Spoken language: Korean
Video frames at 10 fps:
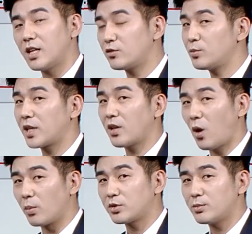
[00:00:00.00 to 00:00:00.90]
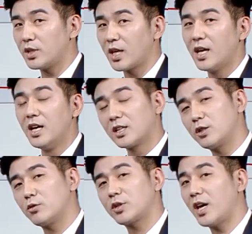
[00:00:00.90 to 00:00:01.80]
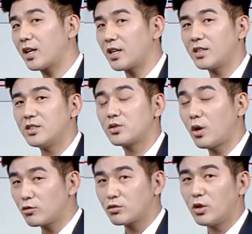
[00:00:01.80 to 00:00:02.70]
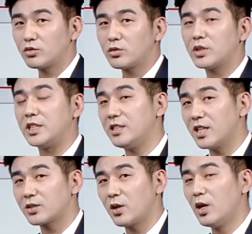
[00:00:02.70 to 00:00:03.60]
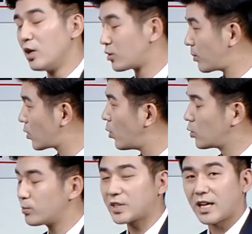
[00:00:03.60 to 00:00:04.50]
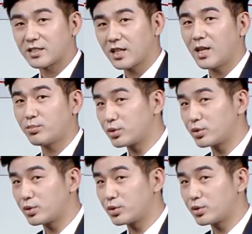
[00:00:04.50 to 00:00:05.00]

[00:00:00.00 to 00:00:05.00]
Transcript: 될 수밖에 없습니다. 그리고 계약갱신 청구권으로 인해서 정말 공급 자체가